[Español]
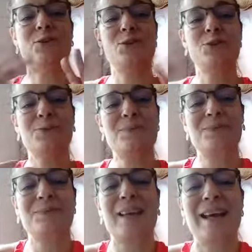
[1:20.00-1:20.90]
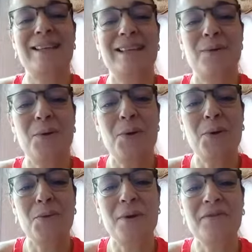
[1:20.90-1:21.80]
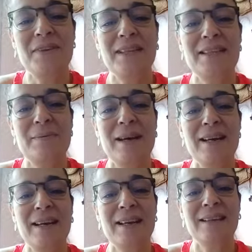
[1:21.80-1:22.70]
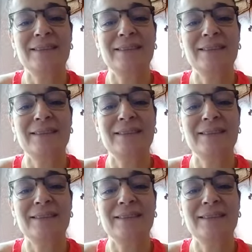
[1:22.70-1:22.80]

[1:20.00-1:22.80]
todos. Hasta luego, buen fin de semana.